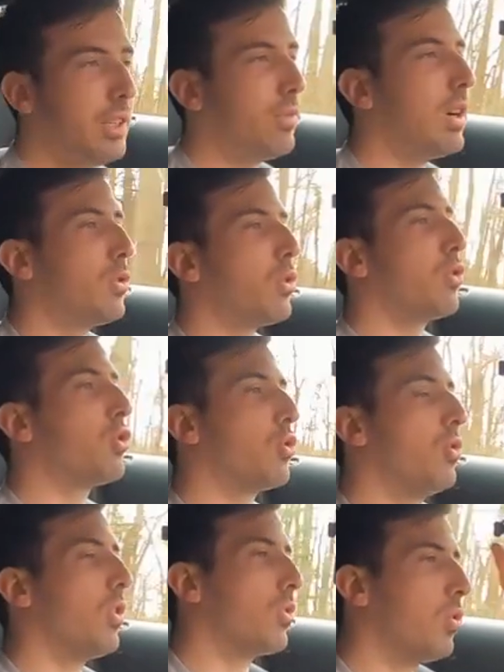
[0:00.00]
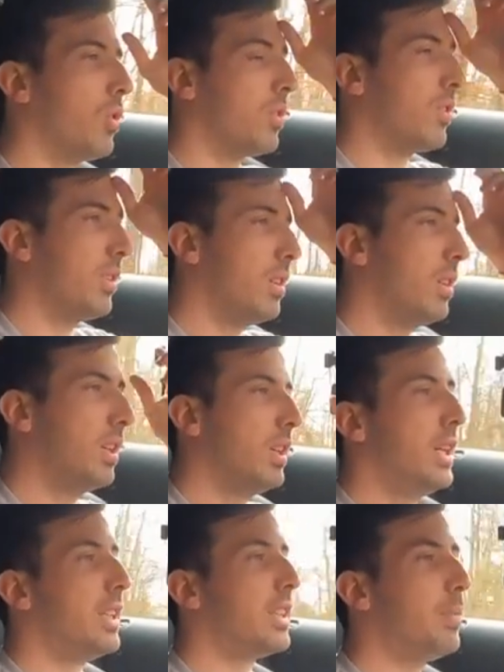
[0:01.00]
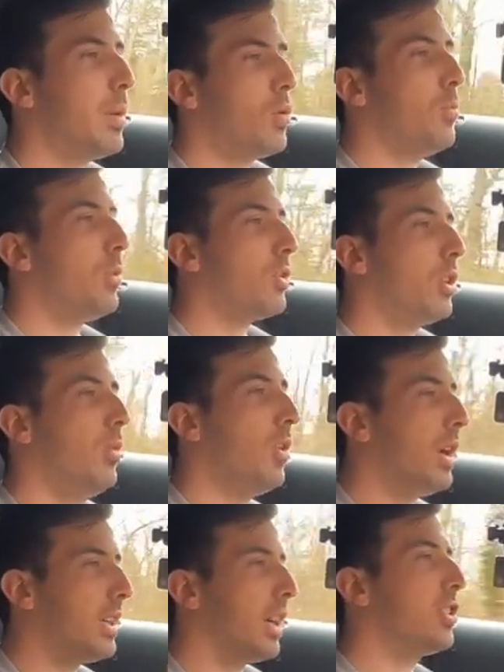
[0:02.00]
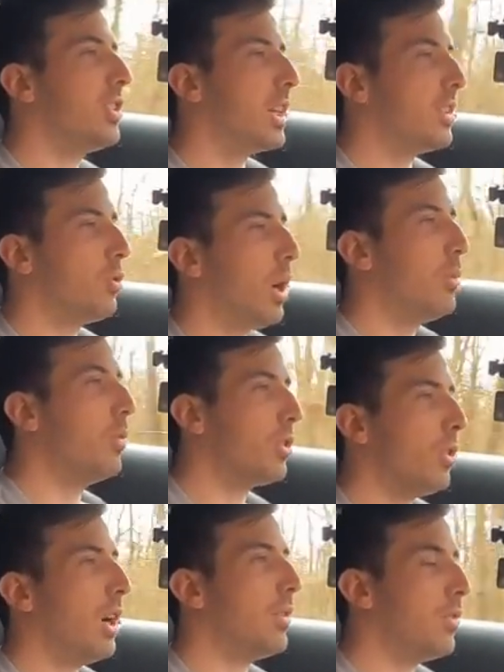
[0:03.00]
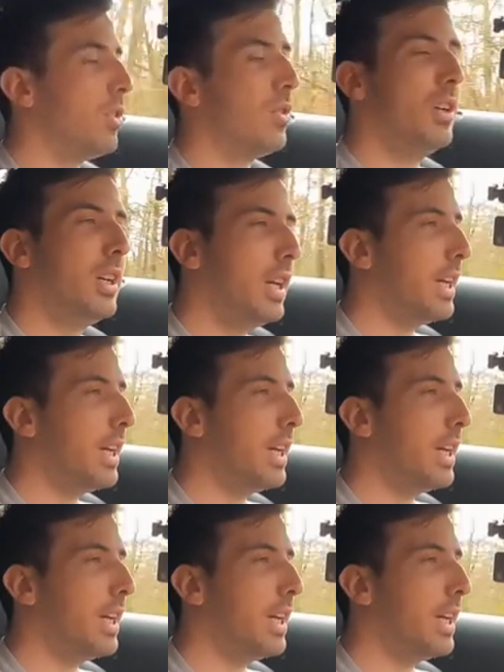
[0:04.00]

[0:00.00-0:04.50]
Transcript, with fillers: les voitures que je roule en course, c'est le même comportement avec architecture à moteur avant,